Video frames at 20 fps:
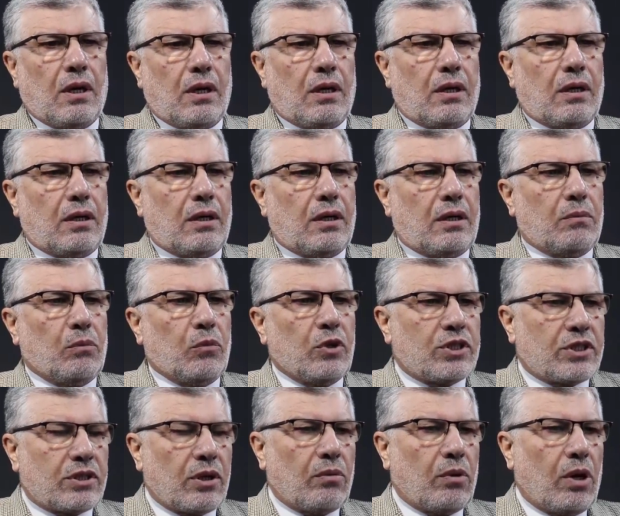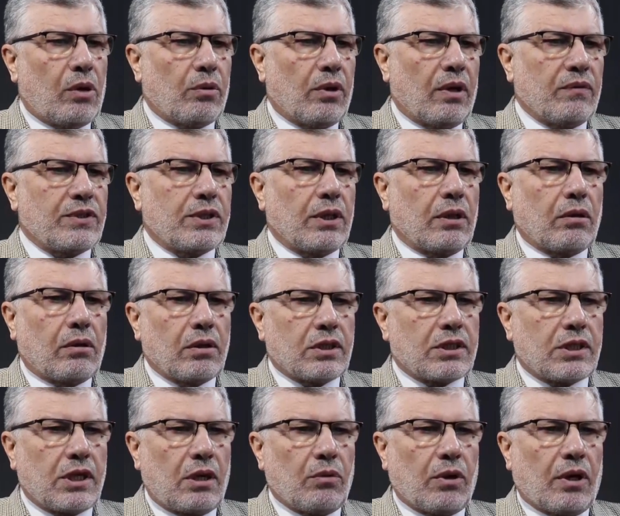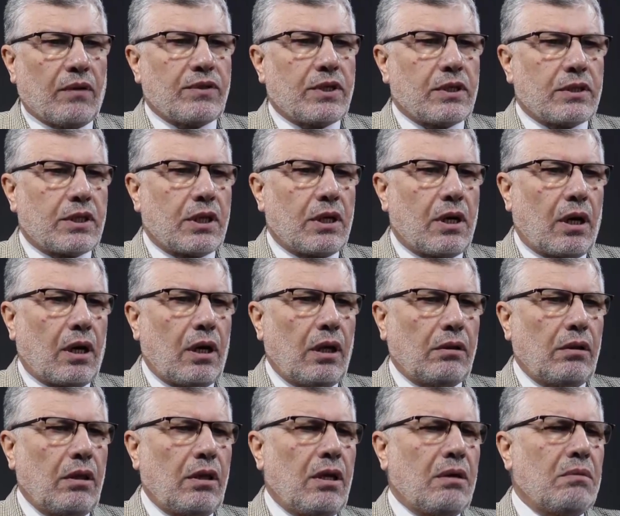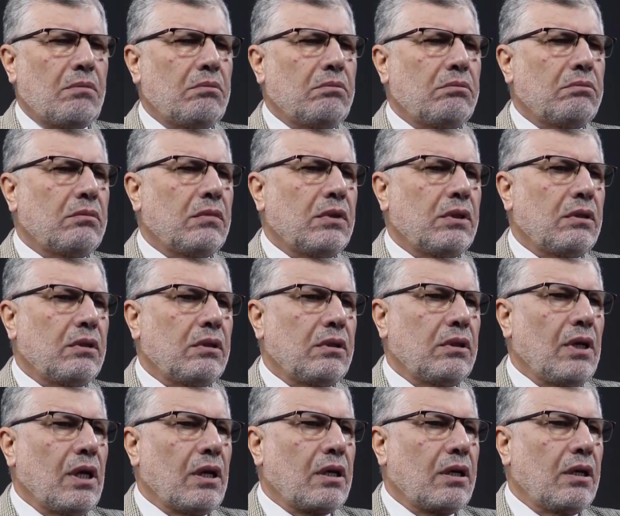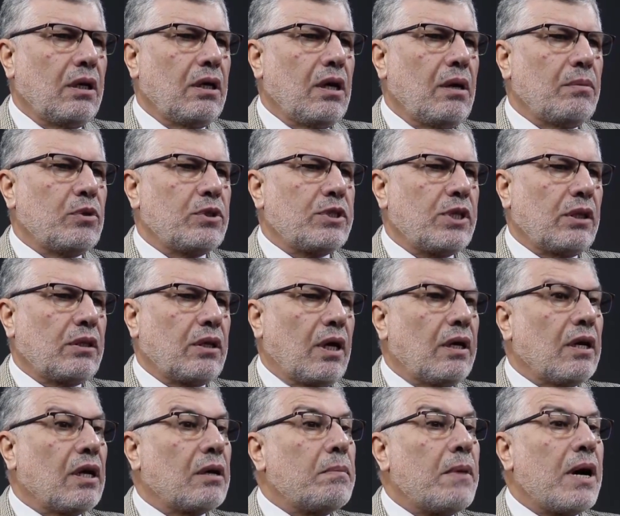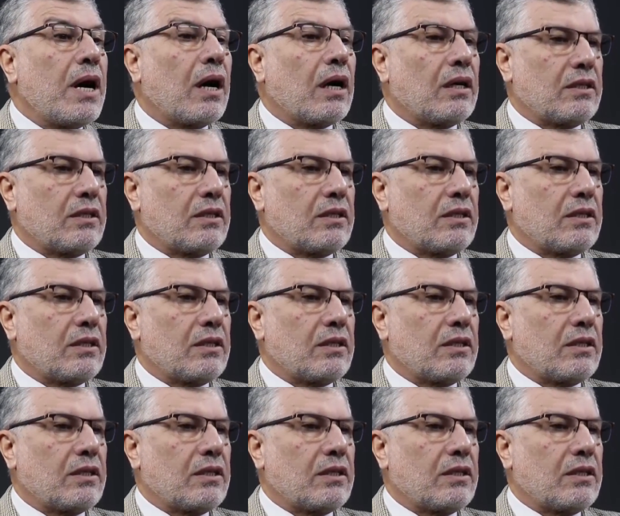المستوى آه، ونفس القصه ونفس السياقات اذا آه، يا ابو زيد كانك ما